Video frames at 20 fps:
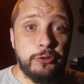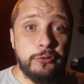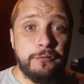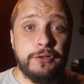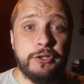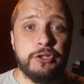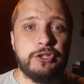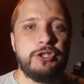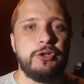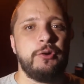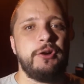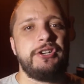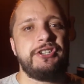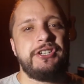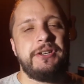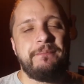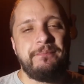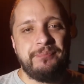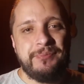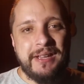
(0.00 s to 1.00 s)
No vídeo de
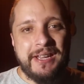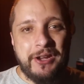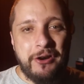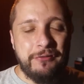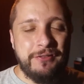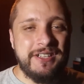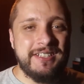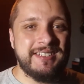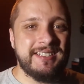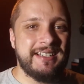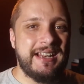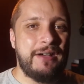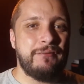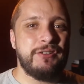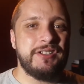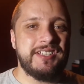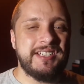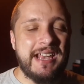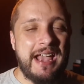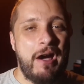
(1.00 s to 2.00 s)
hoje, eu vim ensinar
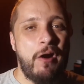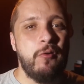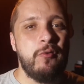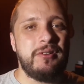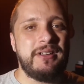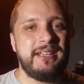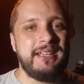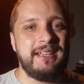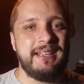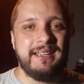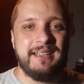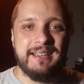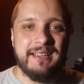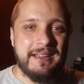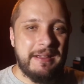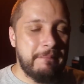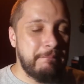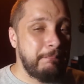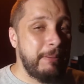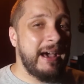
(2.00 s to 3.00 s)
você algo que
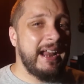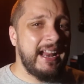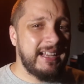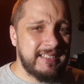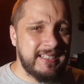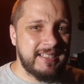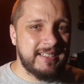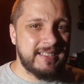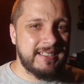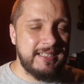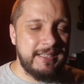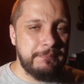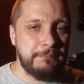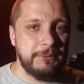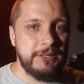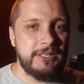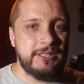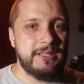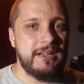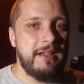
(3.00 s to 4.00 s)
parece
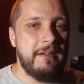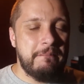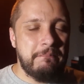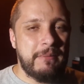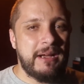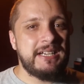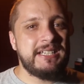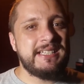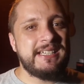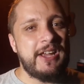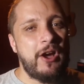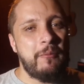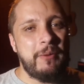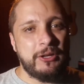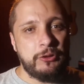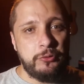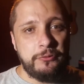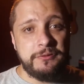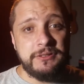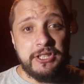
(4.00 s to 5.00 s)
simples, mas que é
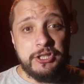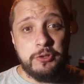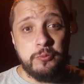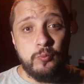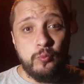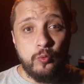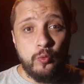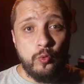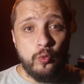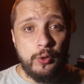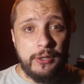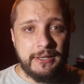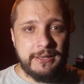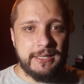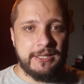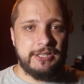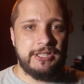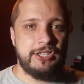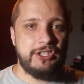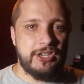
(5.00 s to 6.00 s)
uma dúvida de
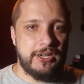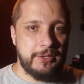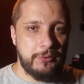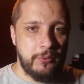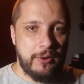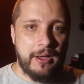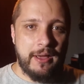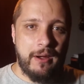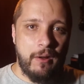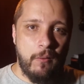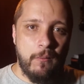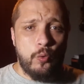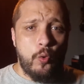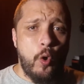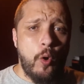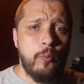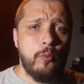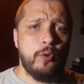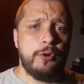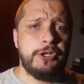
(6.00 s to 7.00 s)
muita gente aqui no canal.
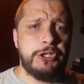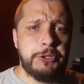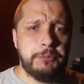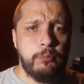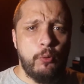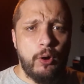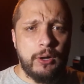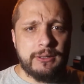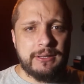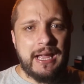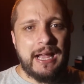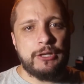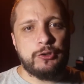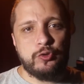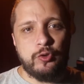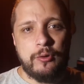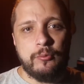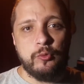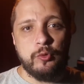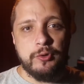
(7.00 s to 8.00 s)
Como exportar a
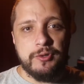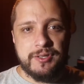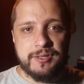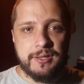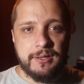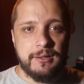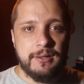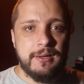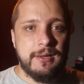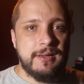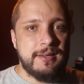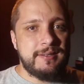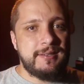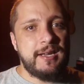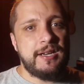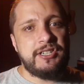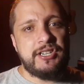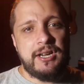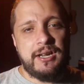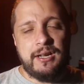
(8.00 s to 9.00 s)
sua música,
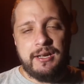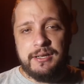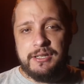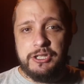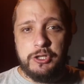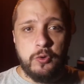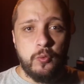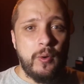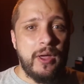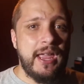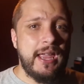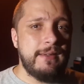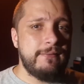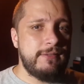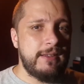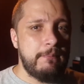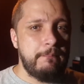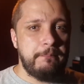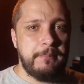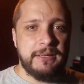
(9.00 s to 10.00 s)
seja em
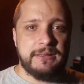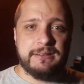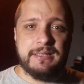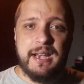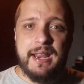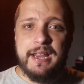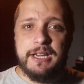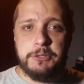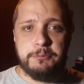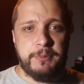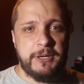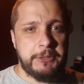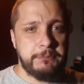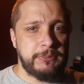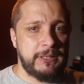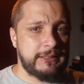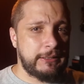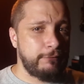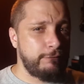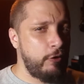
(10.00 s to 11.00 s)
Wave, MP3, para as
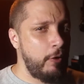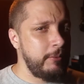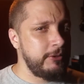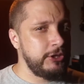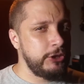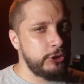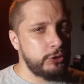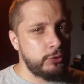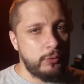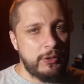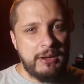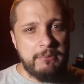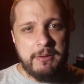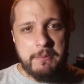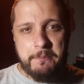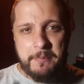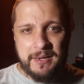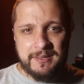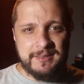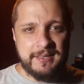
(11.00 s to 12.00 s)
plataformas de streaming,
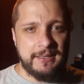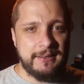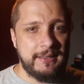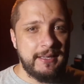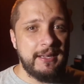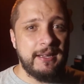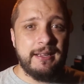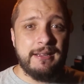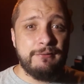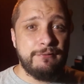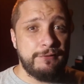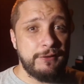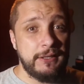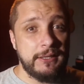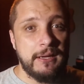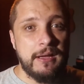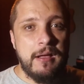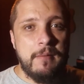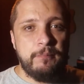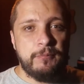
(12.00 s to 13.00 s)
para CD, enfim.
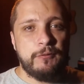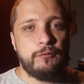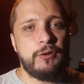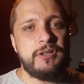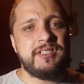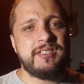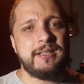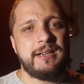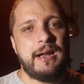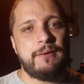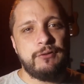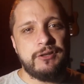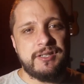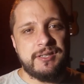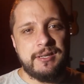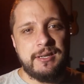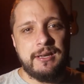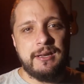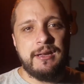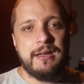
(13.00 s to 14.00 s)
Vou ensinar
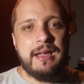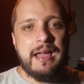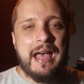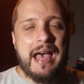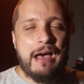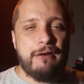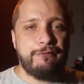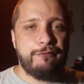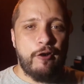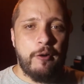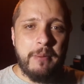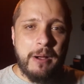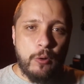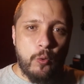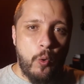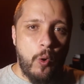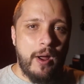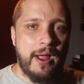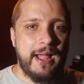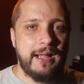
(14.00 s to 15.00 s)
você a forma
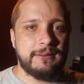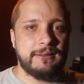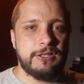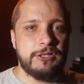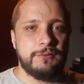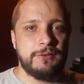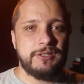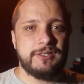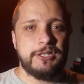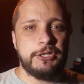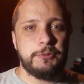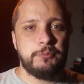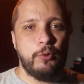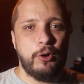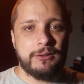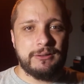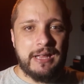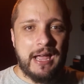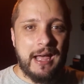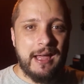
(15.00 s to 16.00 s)
correta de você
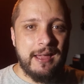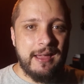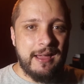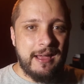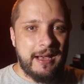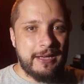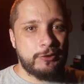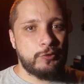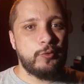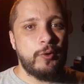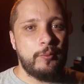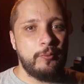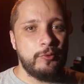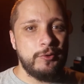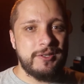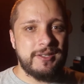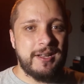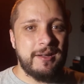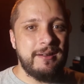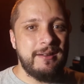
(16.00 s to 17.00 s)
exportar a sua
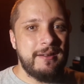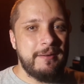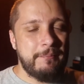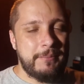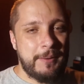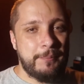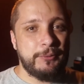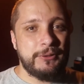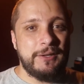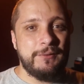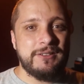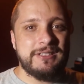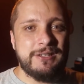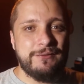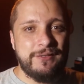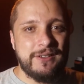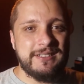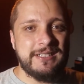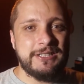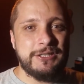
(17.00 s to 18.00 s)
música para poder você
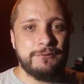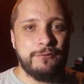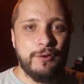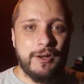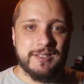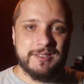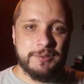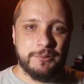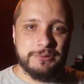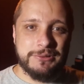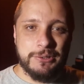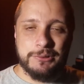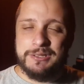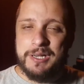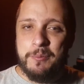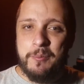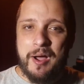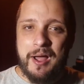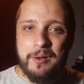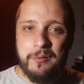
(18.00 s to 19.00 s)
fazer a divulgação do seu
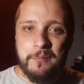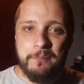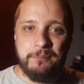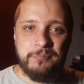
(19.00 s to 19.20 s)
trabalho.